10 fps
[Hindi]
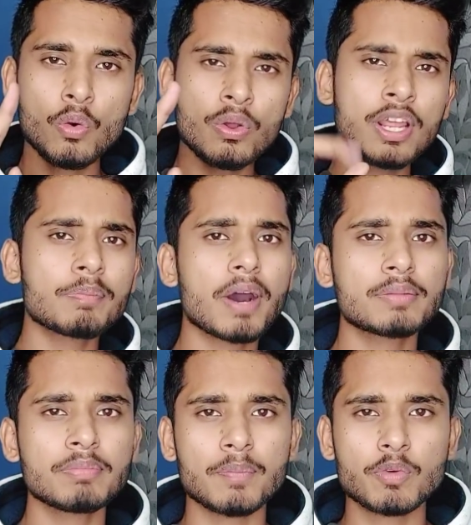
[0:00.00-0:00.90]
और एक
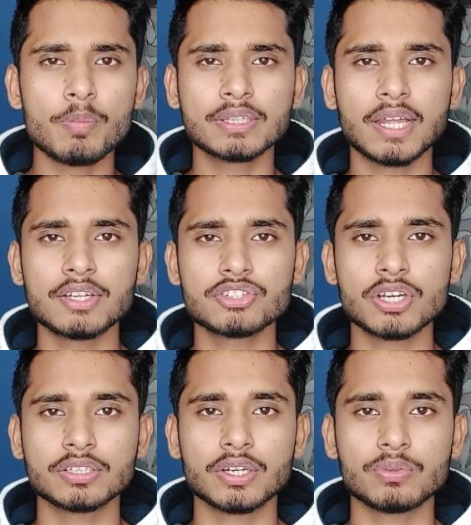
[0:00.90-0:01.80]
बात मैं आपको बताना
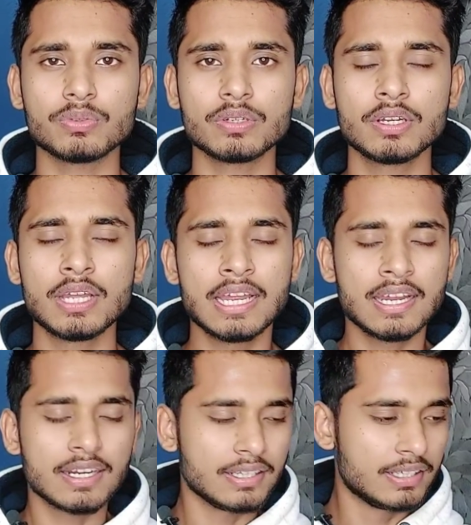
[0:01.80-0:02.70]
चाहता
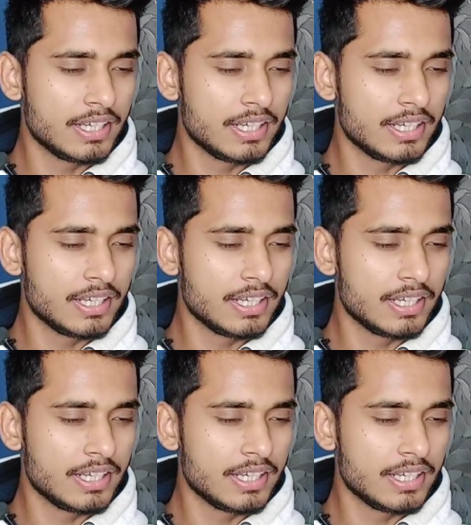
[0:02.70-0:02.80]
हूं